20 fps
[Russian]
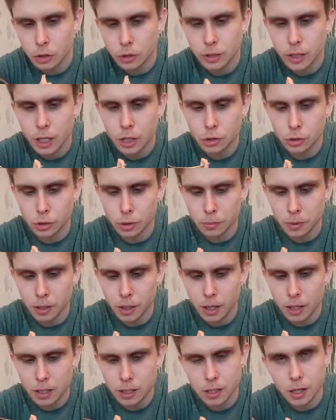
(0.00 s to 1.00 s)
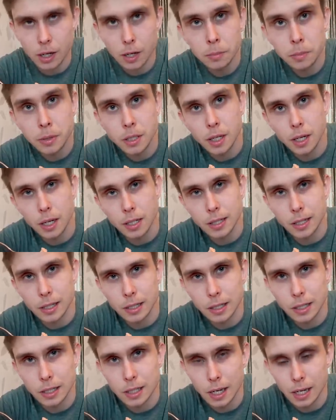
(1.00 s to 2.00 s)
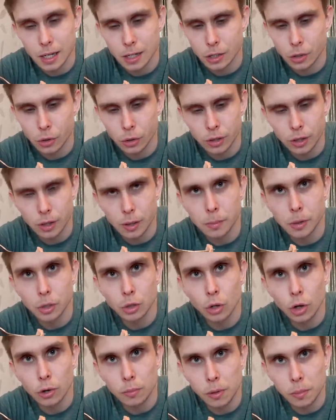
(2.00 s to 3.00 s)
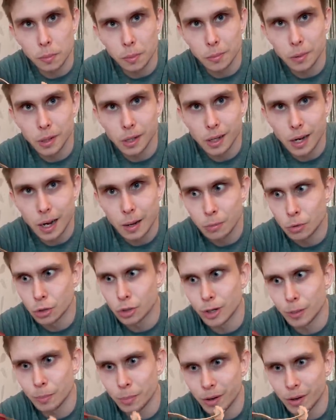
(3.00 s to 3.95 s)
друзья, что-то мне красной рыбы захотелось съесть, хоть там и норма по белкам уже